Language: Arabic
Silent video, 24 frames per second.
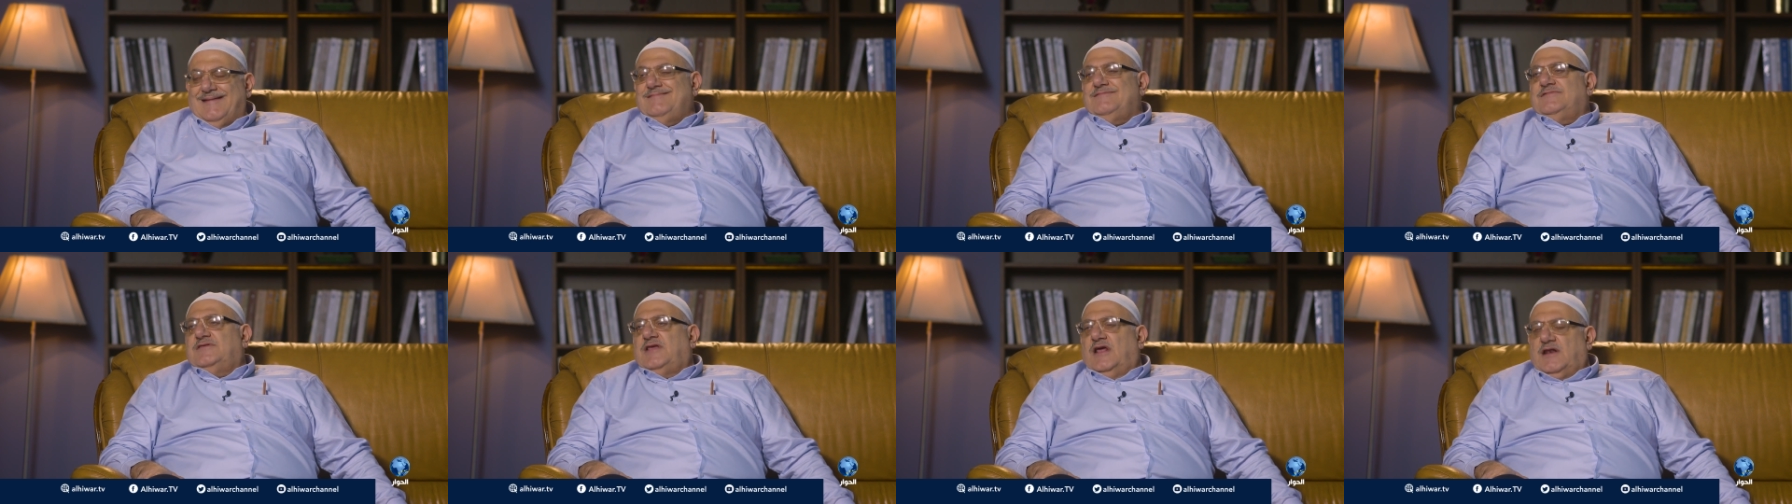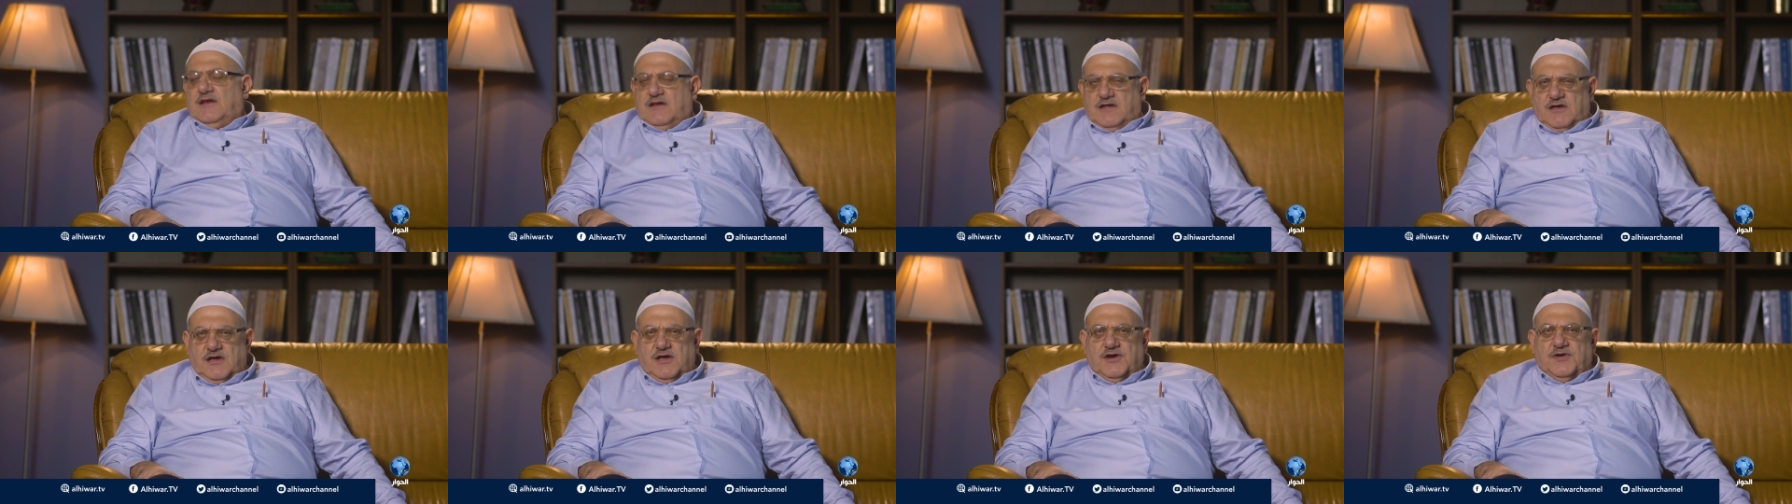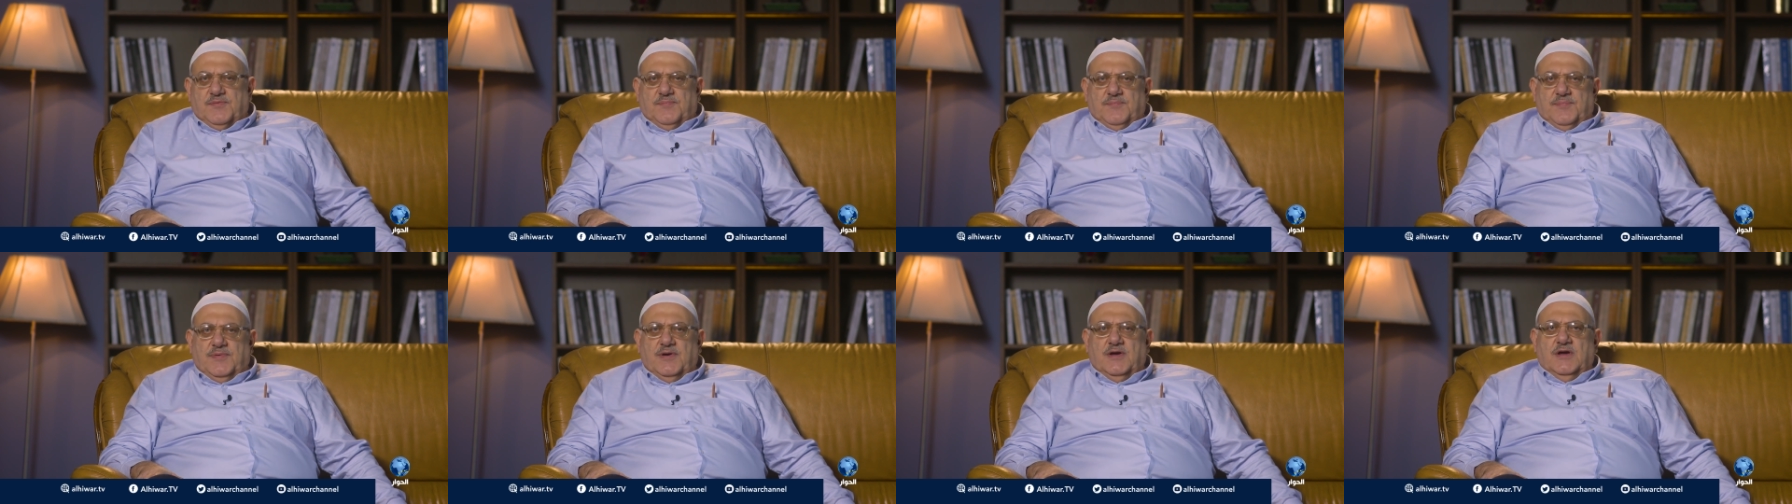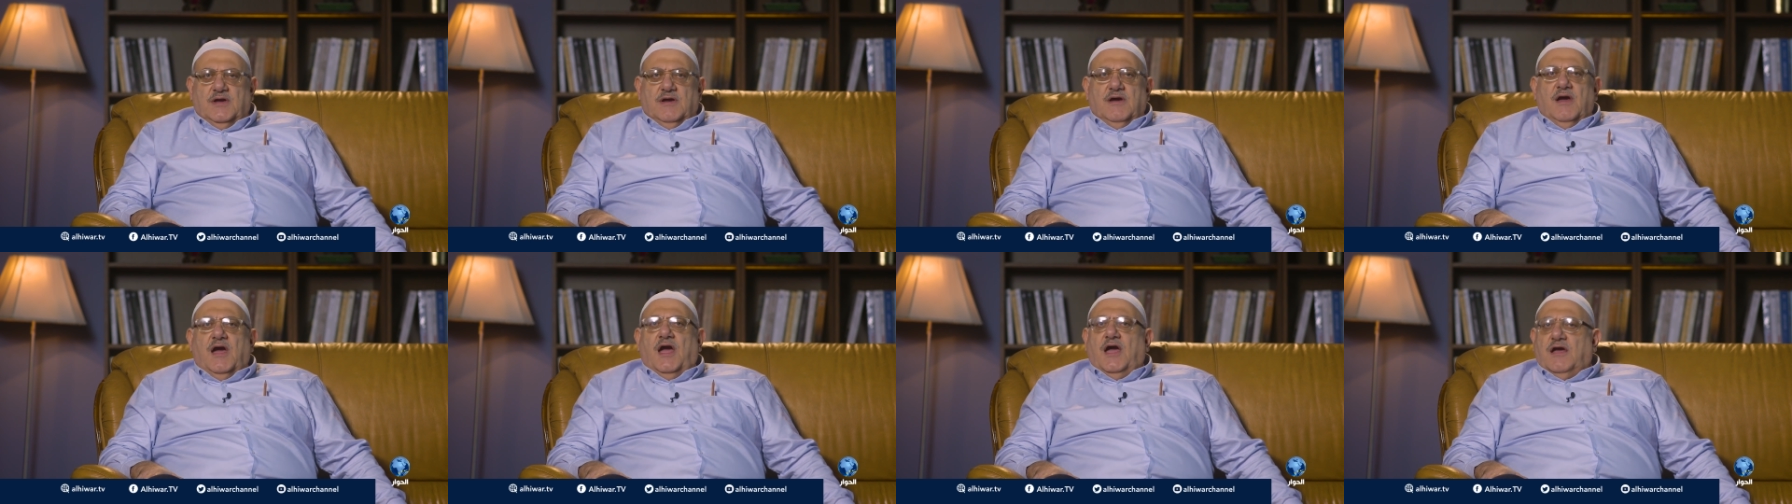عند الغرب
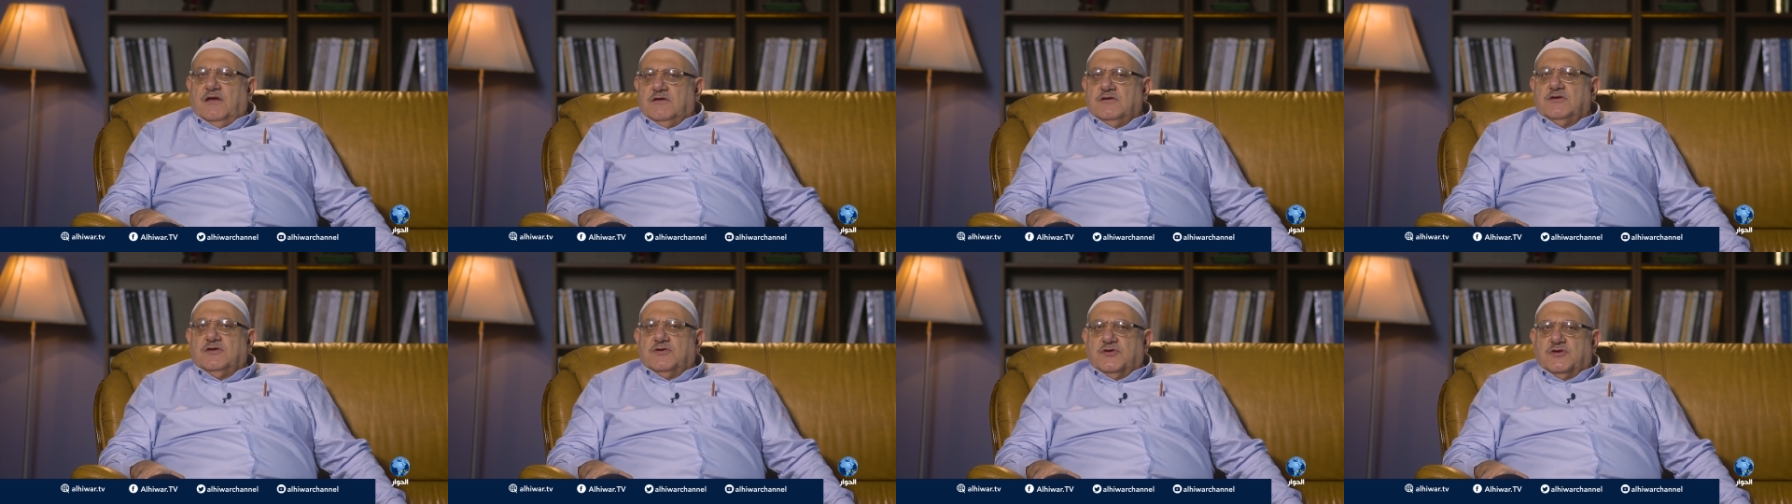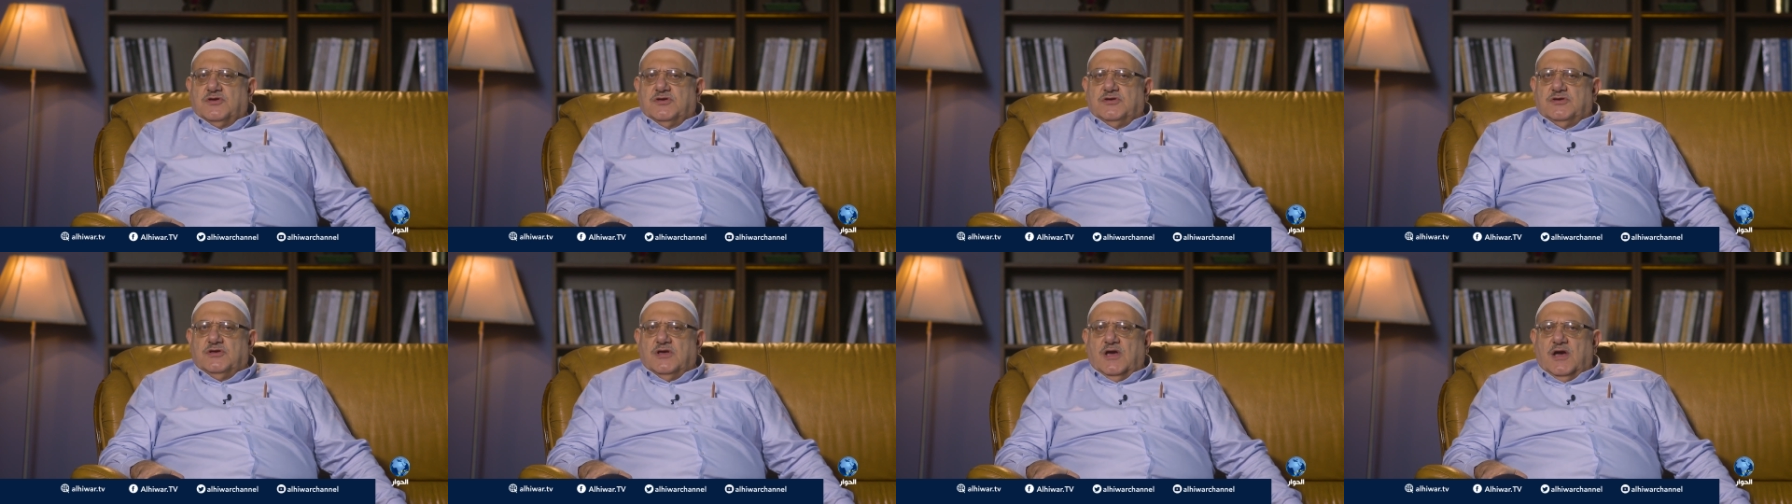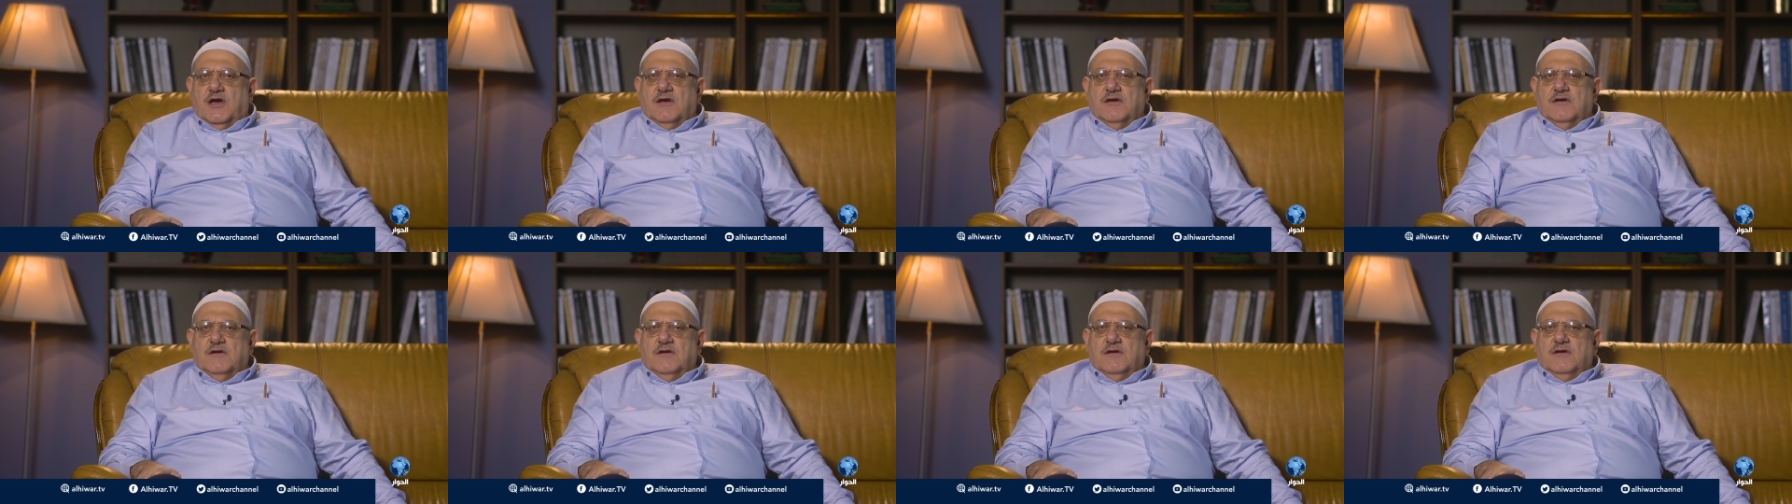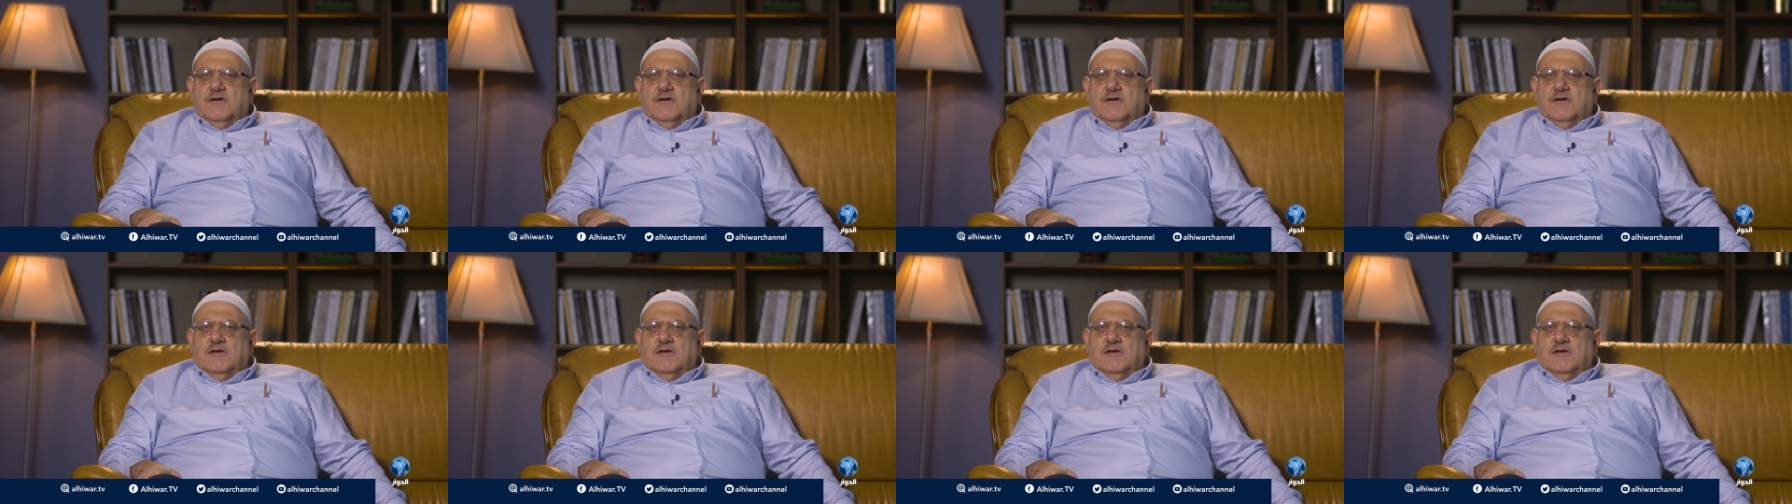حقيقية